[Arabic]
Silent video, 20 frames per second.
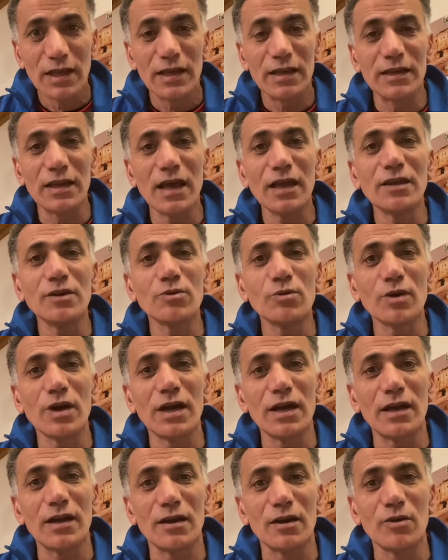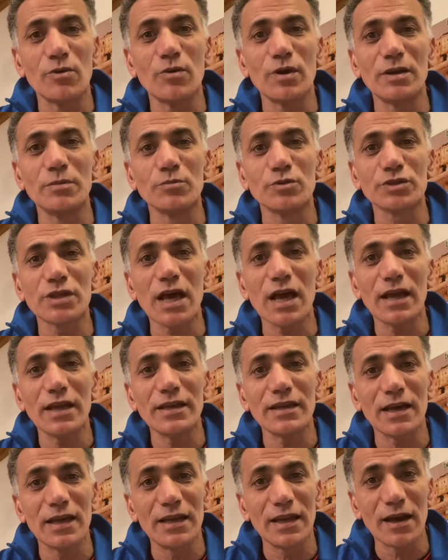الاهلي هو هو المضحي
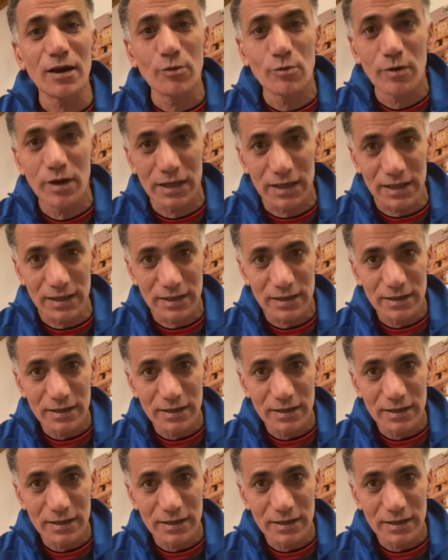الاول